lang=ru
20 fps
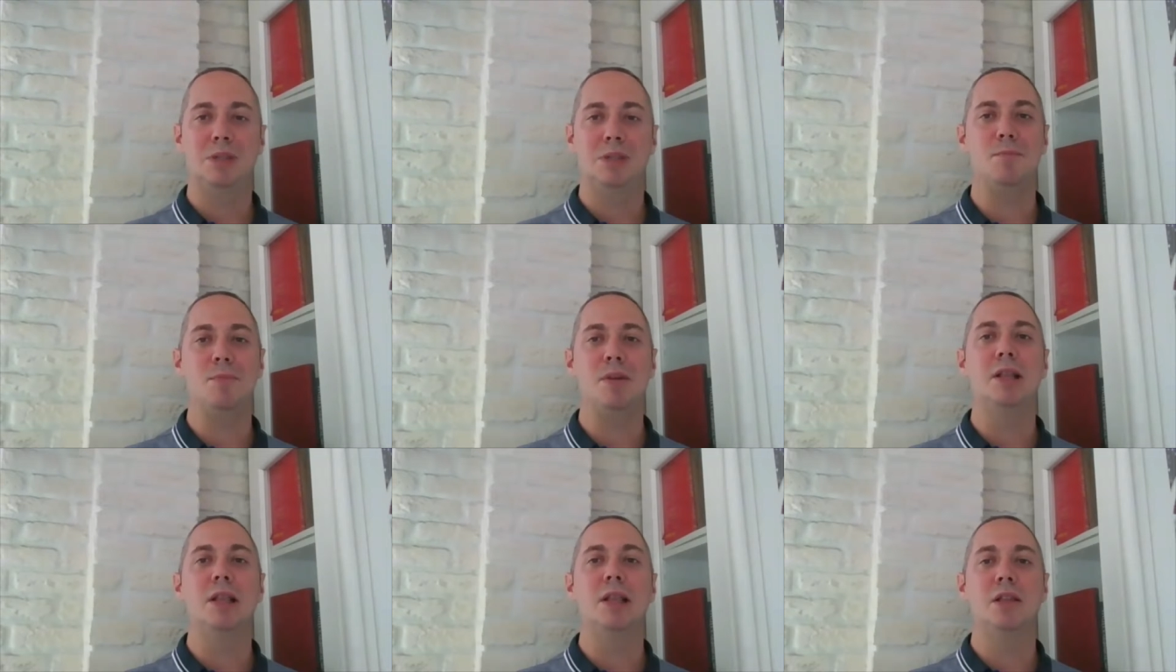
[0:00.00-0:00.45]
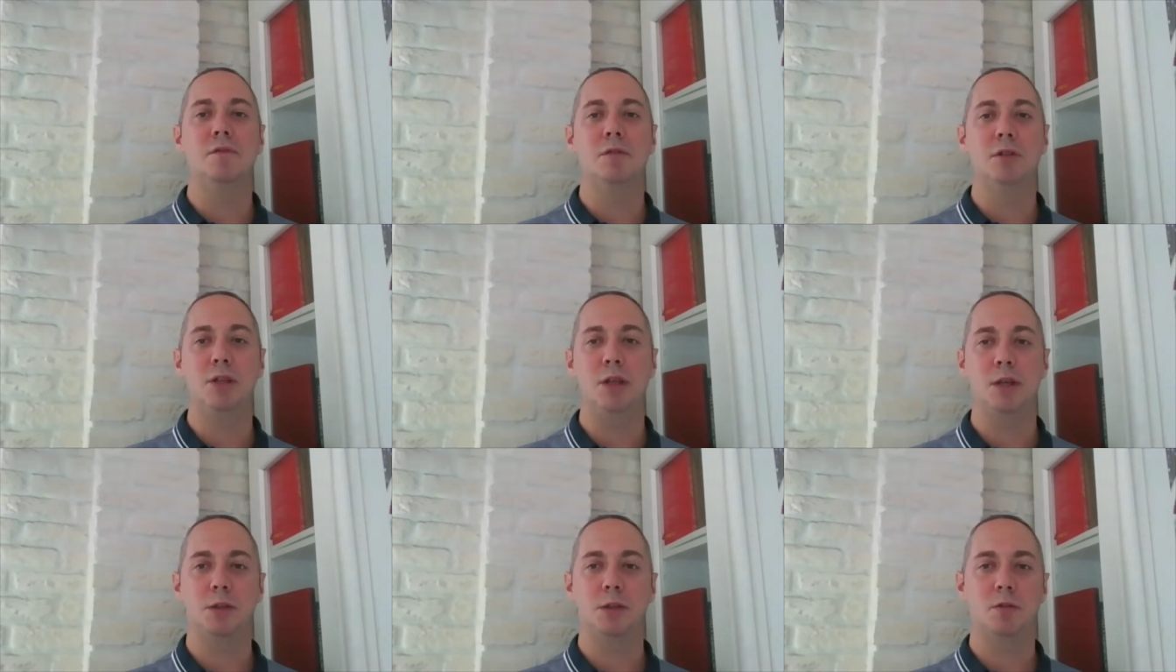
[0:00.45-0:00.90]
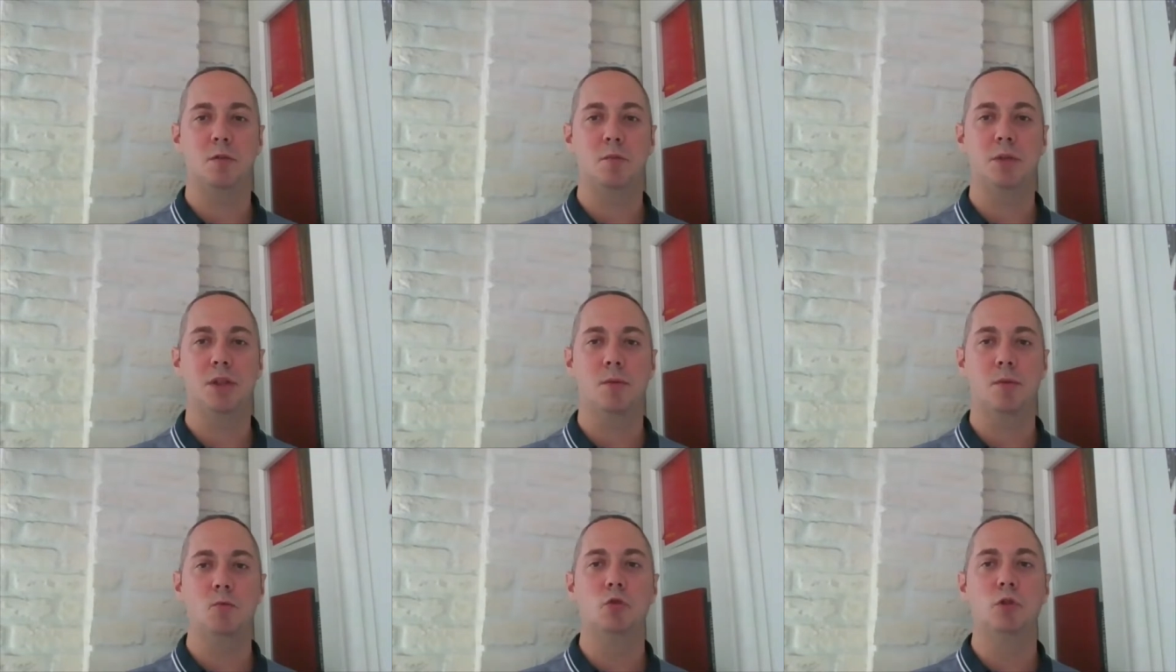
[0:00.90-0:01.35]
замедленного действия,
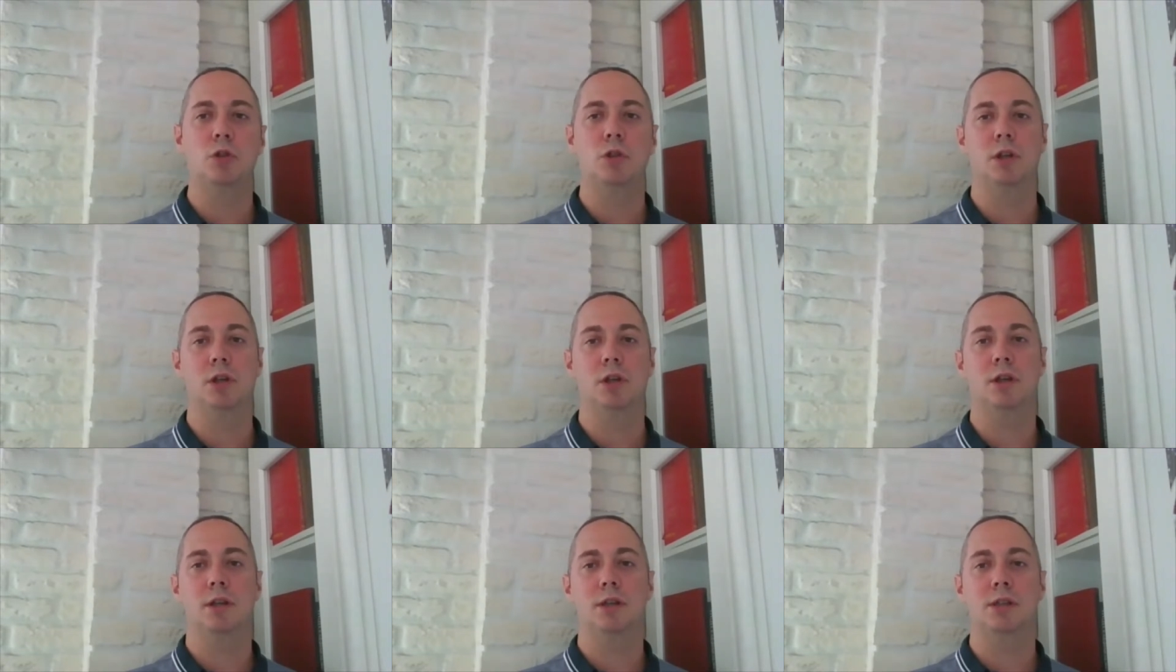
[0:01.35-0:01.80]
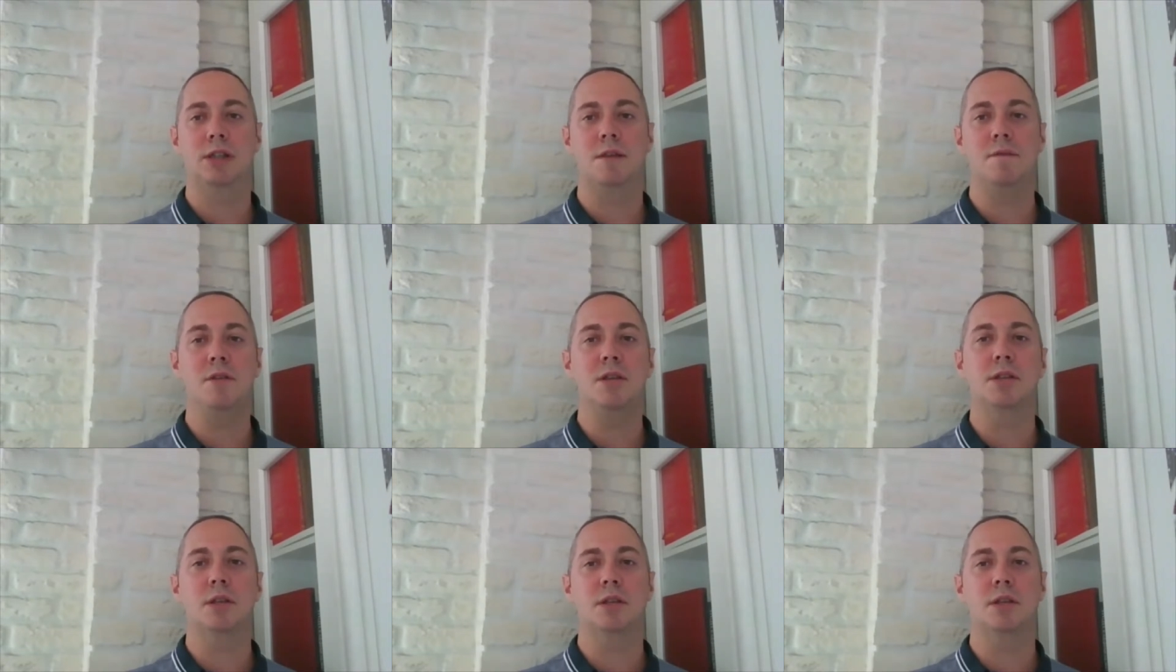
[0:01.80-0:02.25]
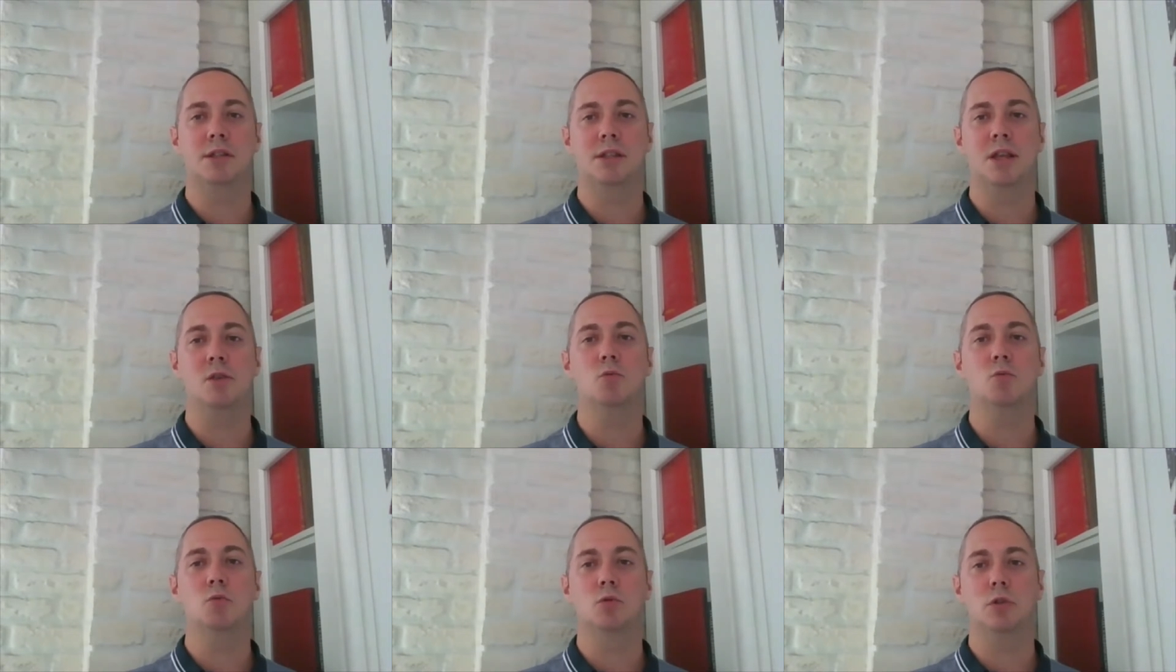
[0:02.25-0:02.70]
потому что Советский
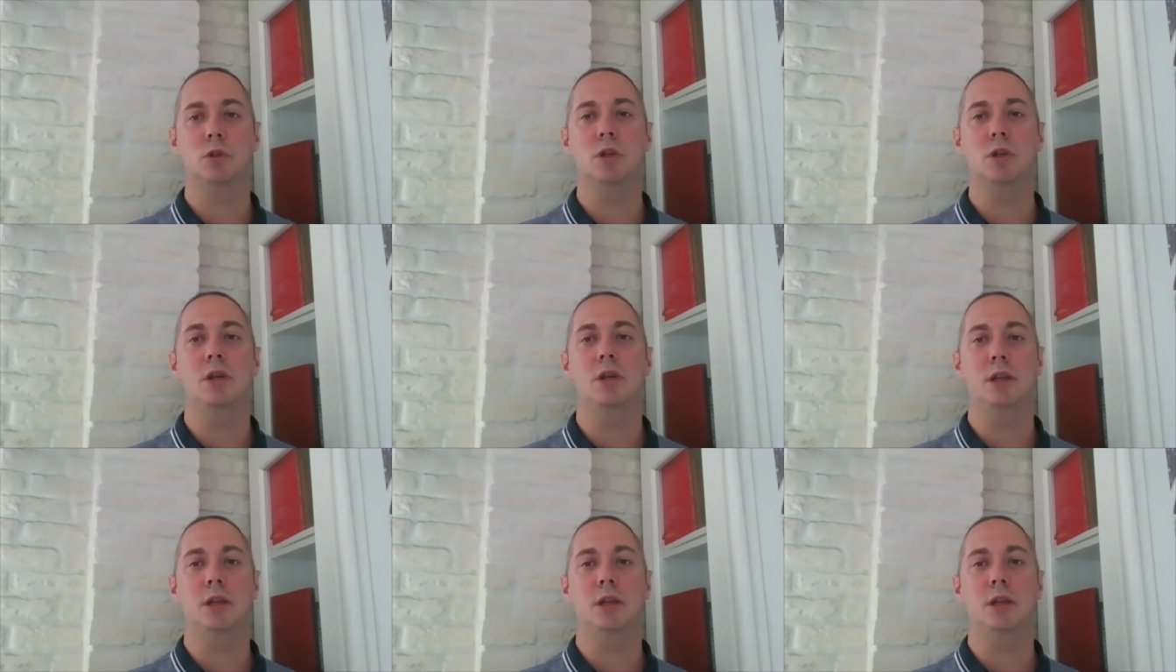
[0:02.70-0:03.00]
Союз и